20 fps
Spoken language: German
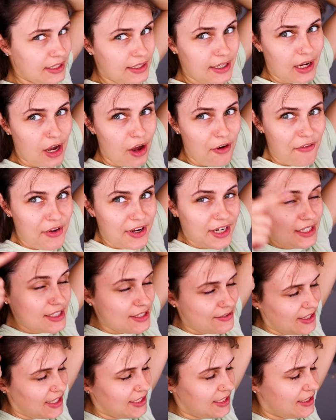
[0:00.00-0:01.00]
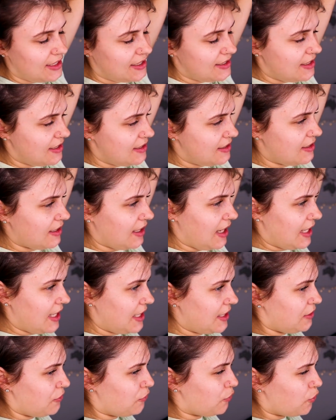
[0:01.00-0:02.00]
achtet darauf, wenn ihr das flechtet, dass ihr es
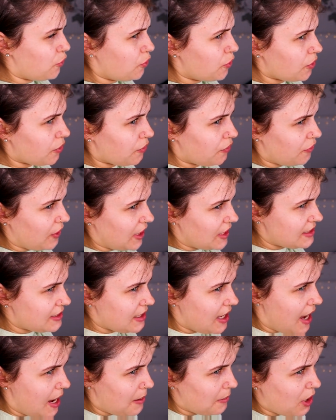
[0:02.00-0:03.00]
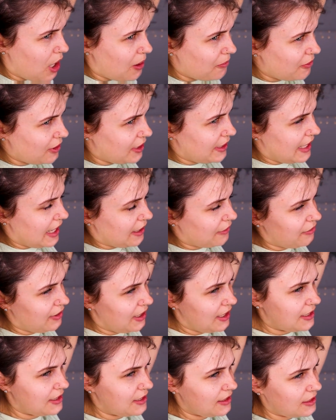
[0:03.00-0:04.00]
relativ gut und fest am Kopf entlang
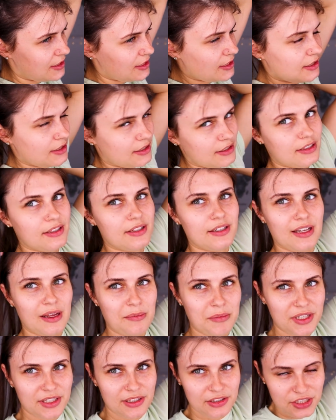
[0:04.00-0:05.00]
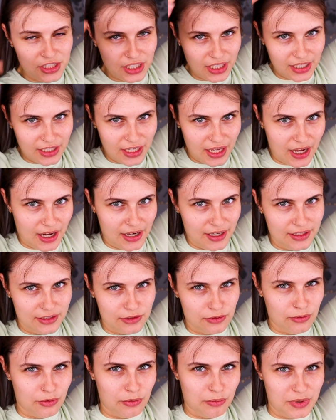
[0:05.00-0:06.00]
flechtet, damit die Strähnen nachher nicht
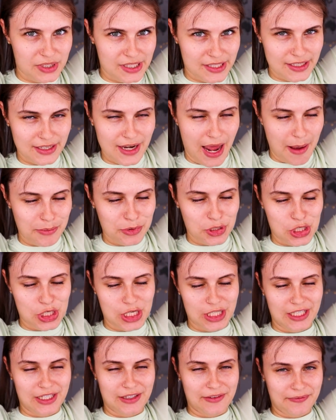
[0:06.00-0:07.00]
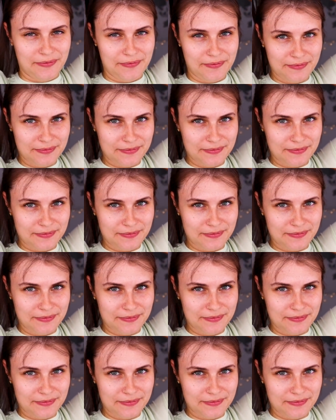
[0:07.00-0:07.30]
so ein bisschen abstehen.